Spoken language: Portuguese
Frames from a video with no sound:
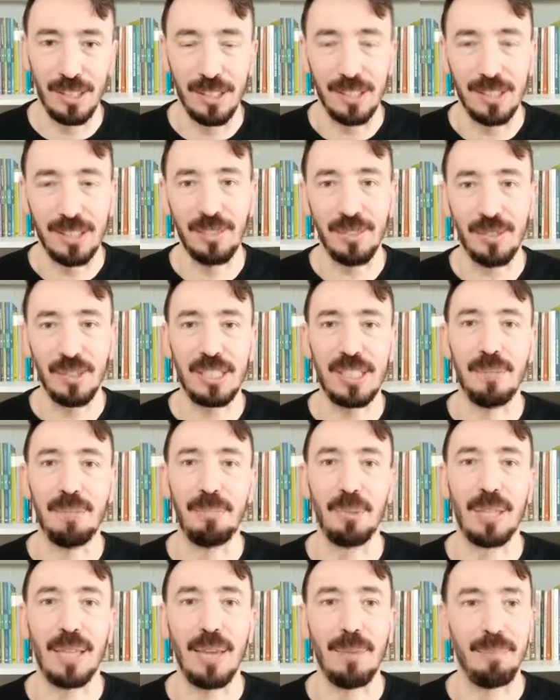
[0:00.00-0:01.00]
E se você
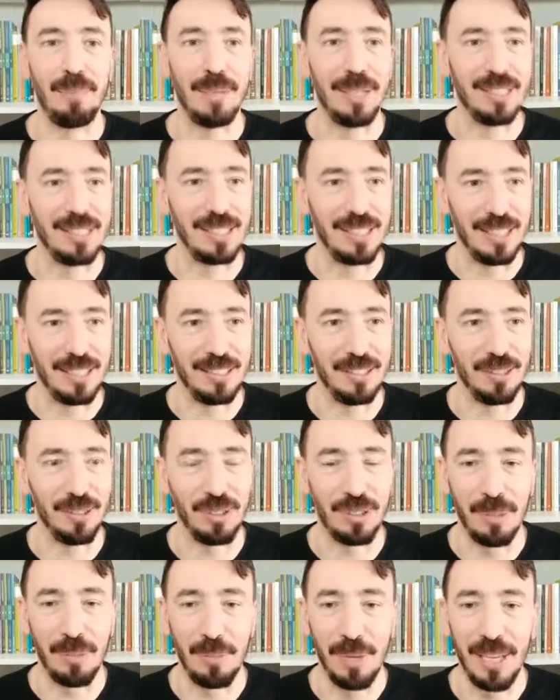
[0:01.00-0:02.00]
puder pensar
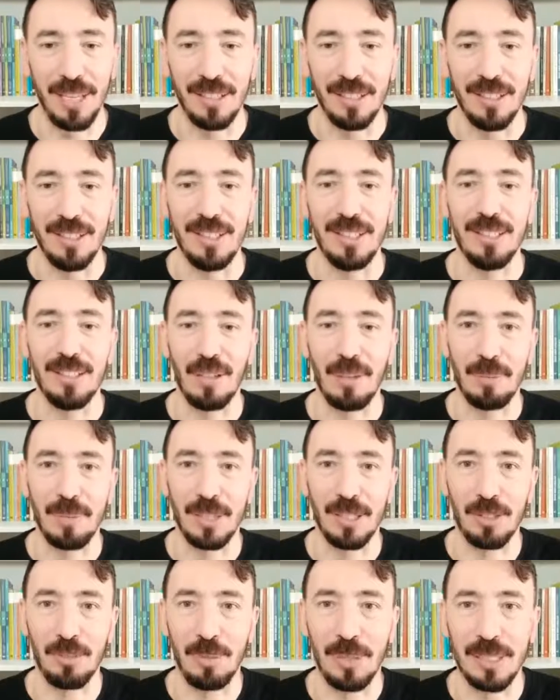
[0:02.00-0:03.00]
nisso também, não
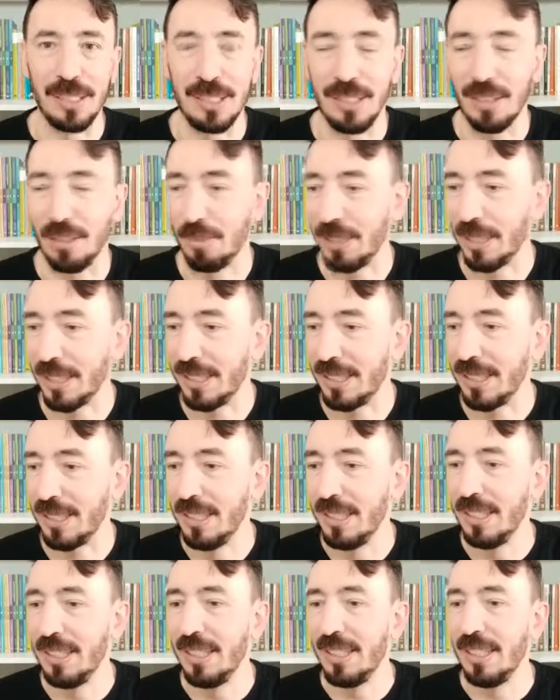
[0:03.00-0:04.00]
apenas pensando,
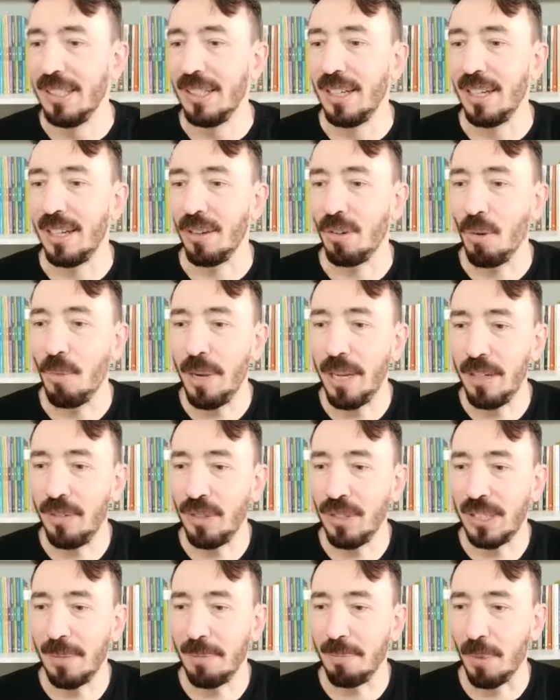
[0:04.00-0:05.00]
mas é, como é que
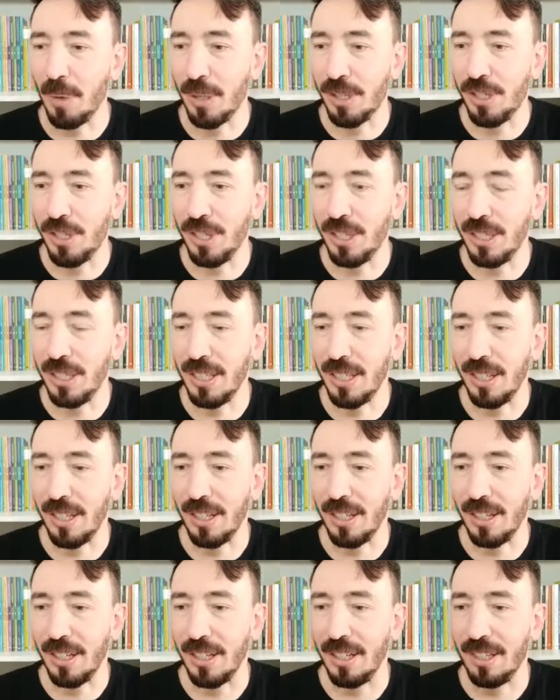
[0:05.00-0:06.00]
você pode
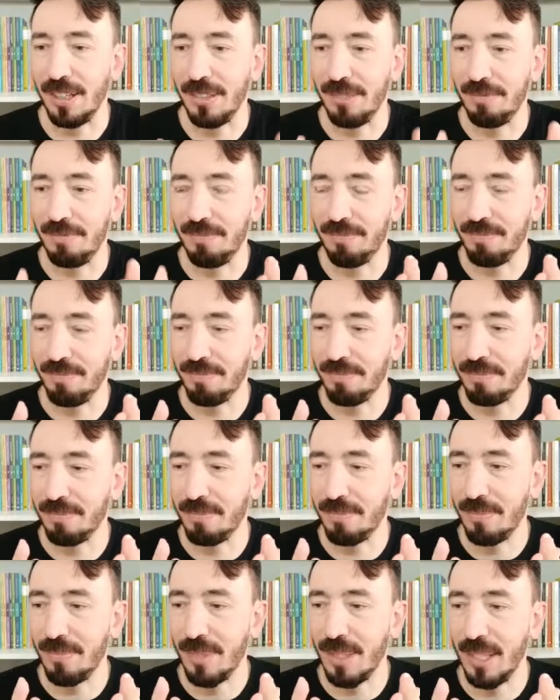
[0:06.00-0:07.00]
é,
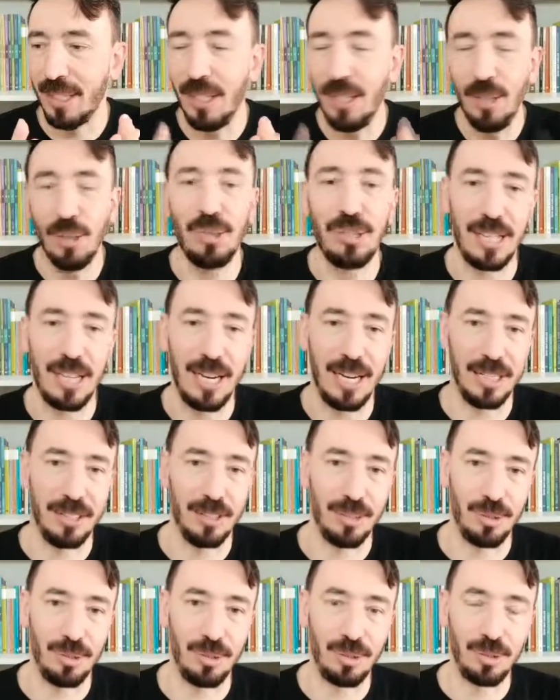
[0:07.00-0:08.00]
ilustrar
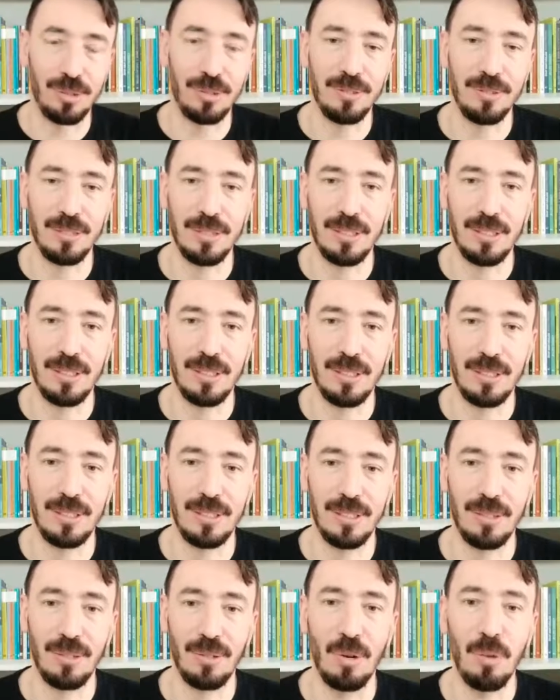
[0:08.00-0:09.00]
isso?
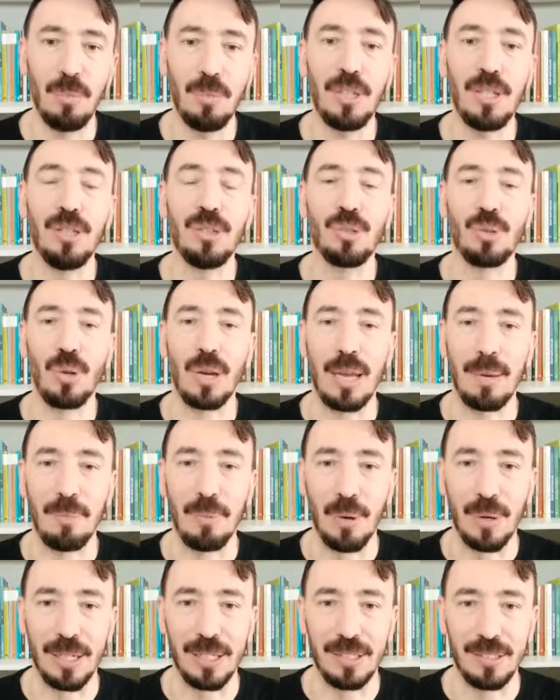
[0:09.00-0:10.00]
Como que isso
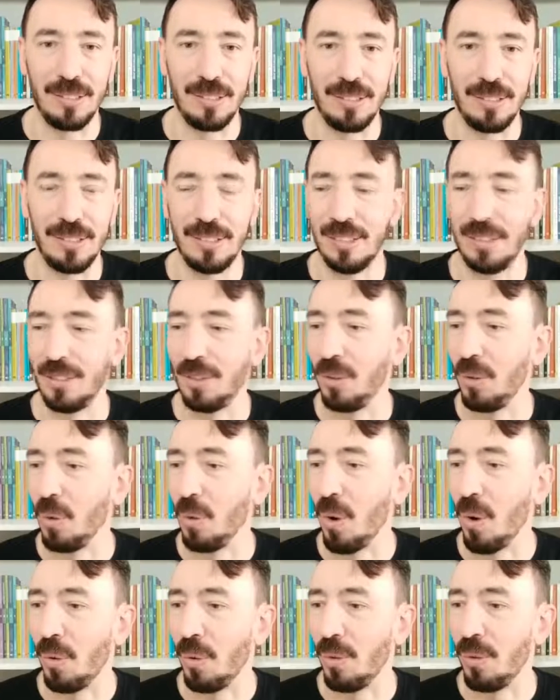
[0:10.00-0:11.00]
colabora
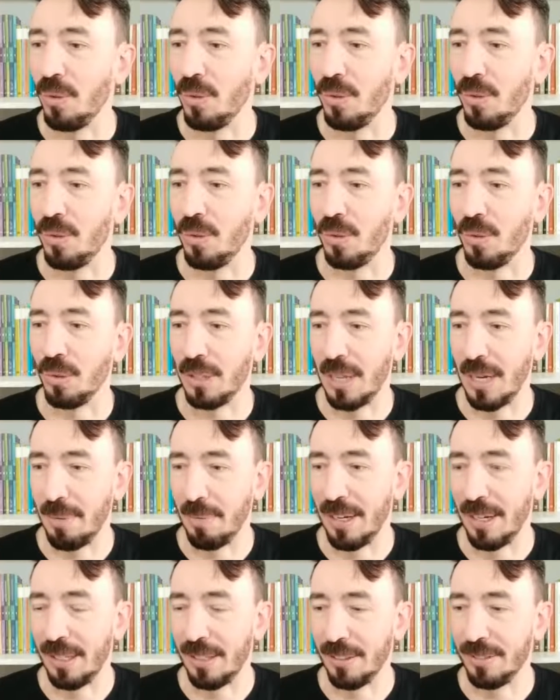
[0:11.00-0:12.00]
com o
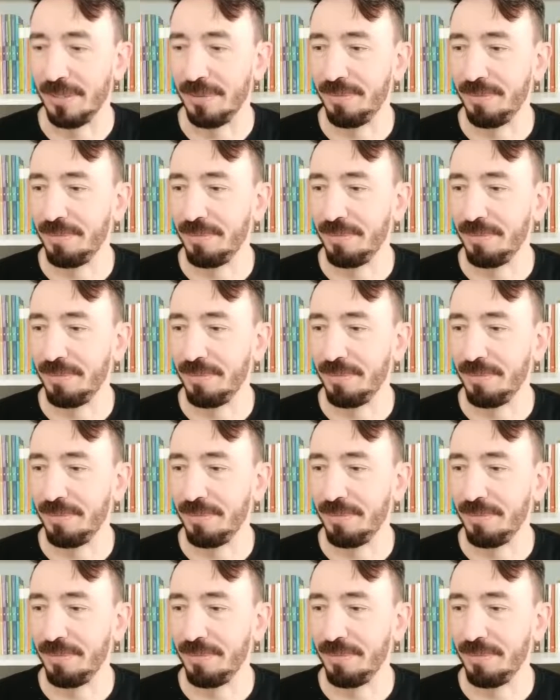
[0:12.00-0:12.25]
trabalho?